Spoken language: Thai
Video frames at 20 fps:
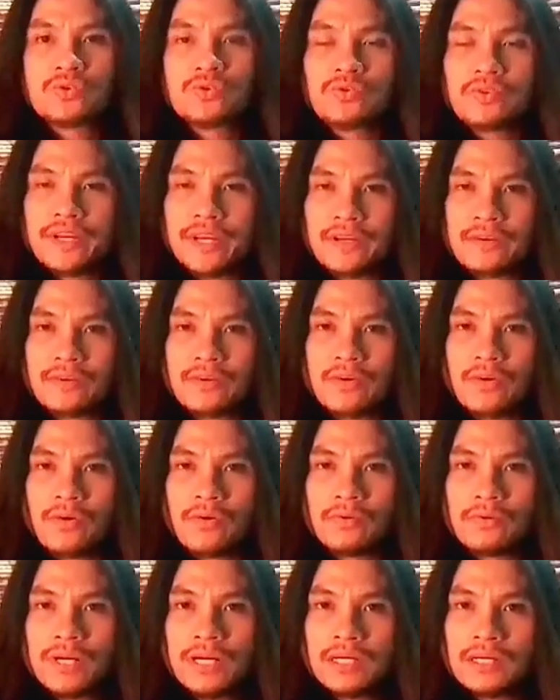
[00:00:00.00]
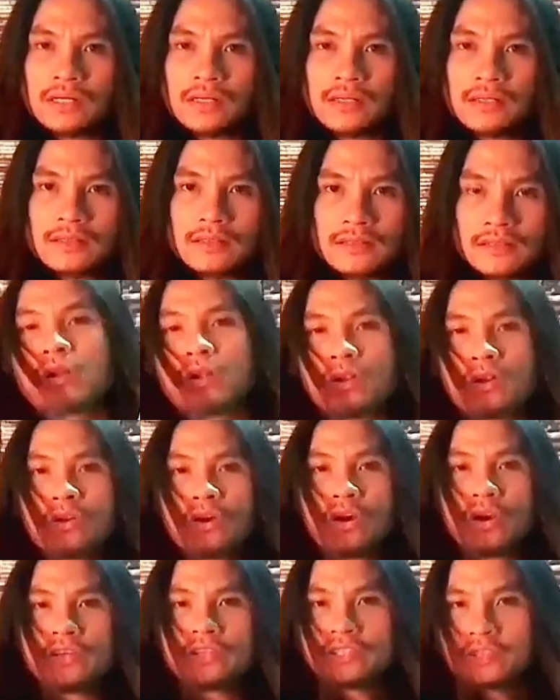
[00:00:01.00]
จูเรียนโกเวอร์
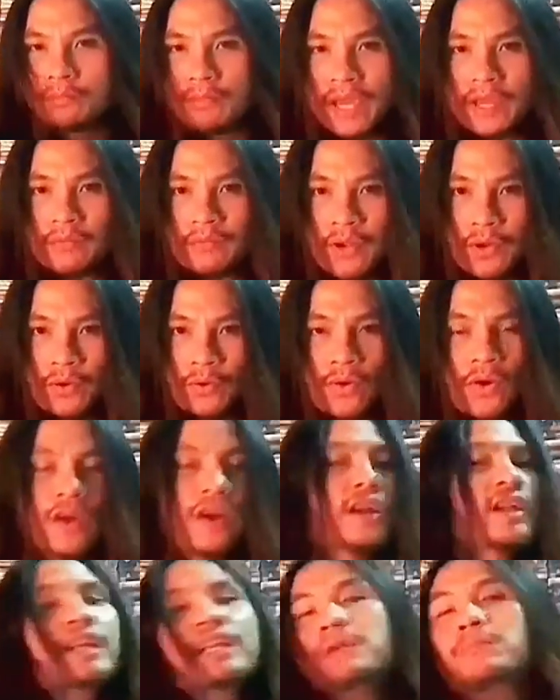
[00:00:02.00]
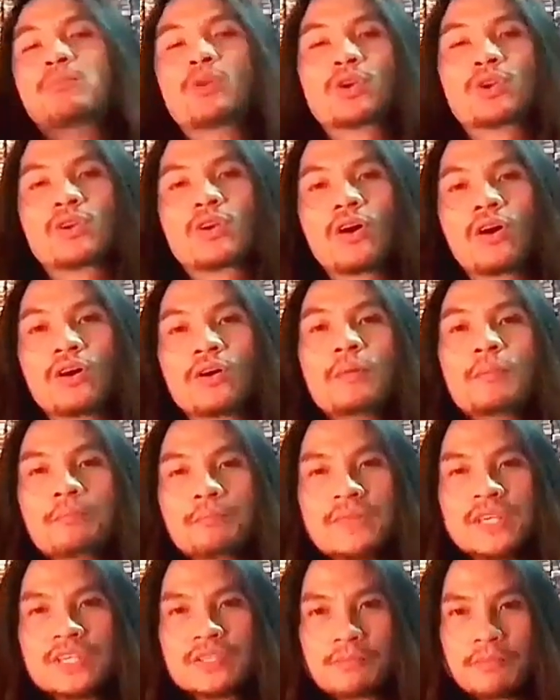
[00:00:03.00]
ลอยส์แม็กเบลในบทของ
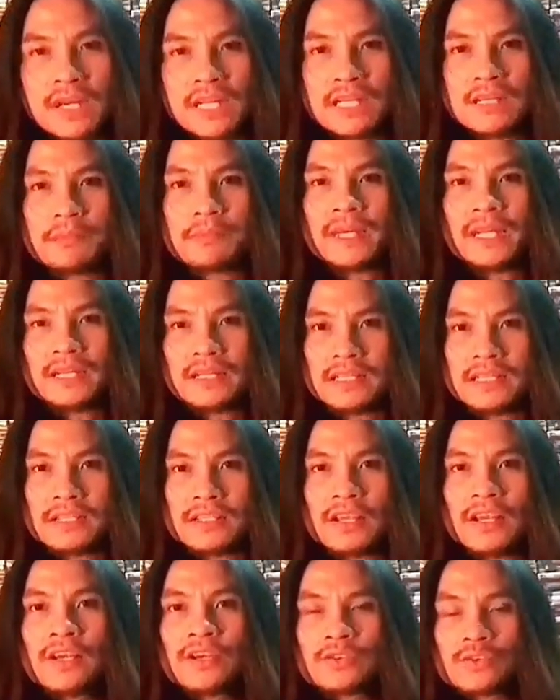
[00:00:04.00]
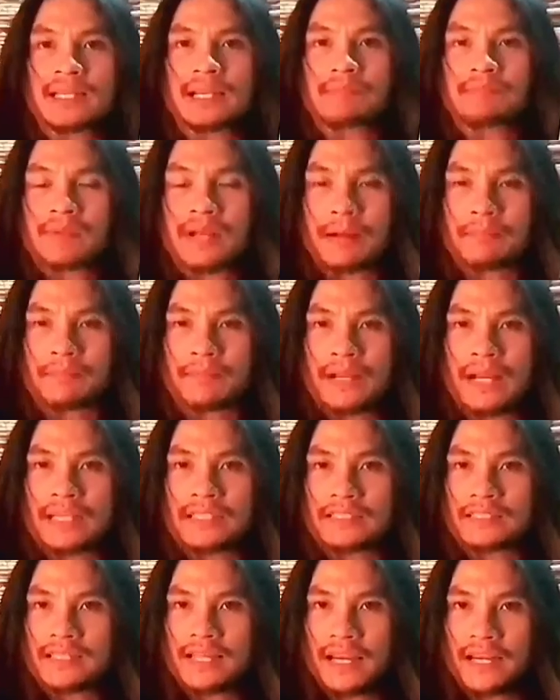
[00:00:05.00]
มิสมานีเพนนีกำกับกา
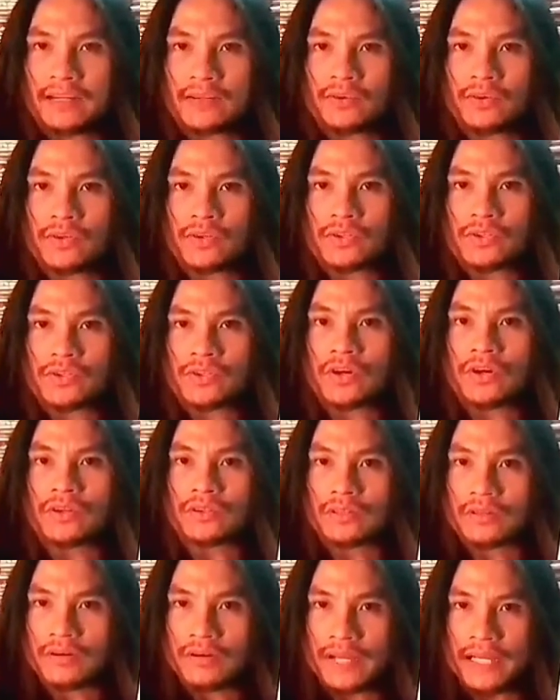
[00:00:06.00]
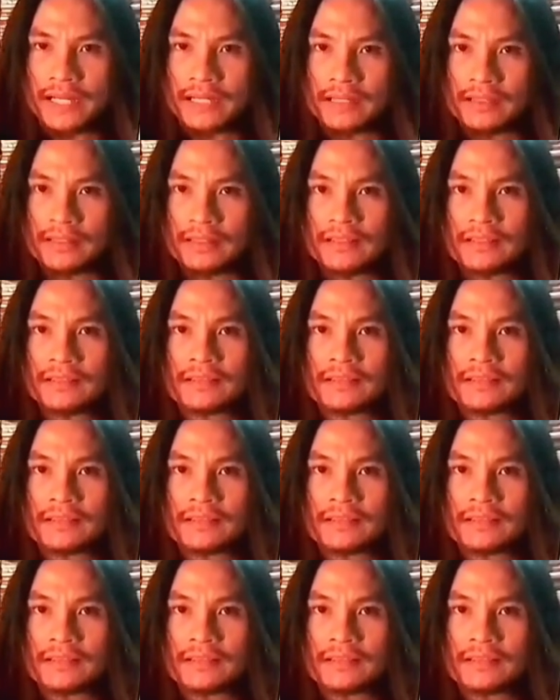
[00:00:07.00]
รแสดงโดยจอห์นเกลน